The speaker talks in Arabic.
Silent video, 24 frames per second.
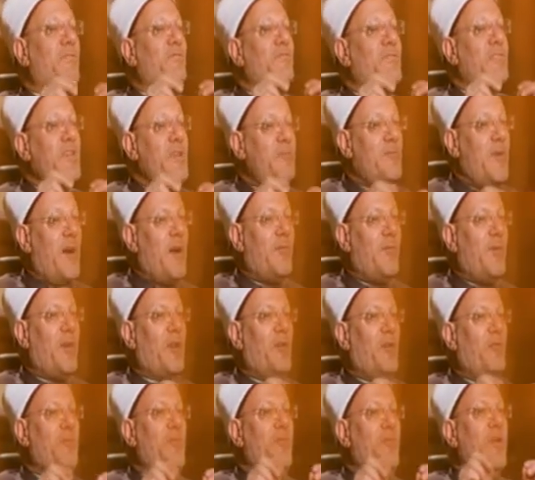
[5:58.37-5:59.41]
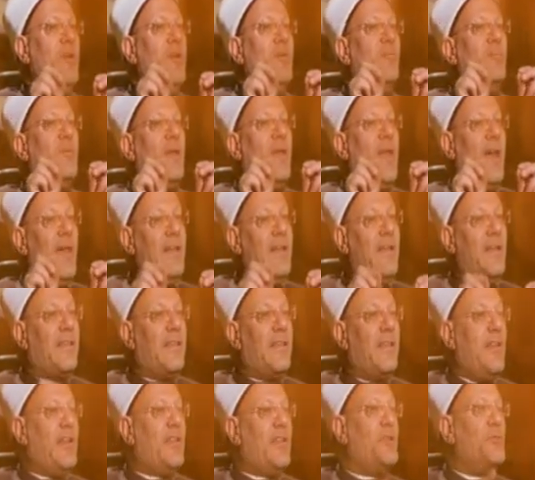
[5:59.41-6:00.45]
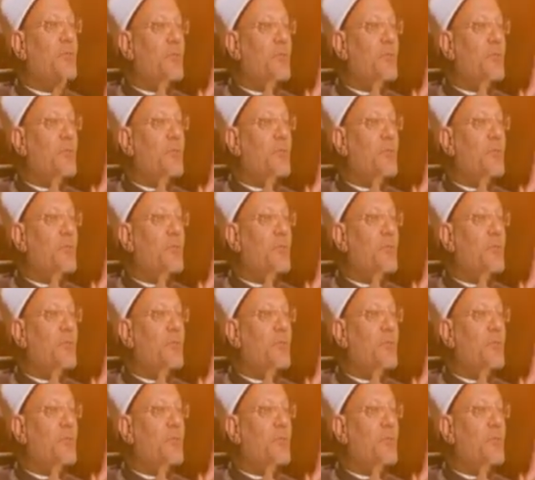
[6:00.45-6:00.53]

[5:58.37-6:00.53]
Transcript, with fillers: فيما أمره بالهيئة التي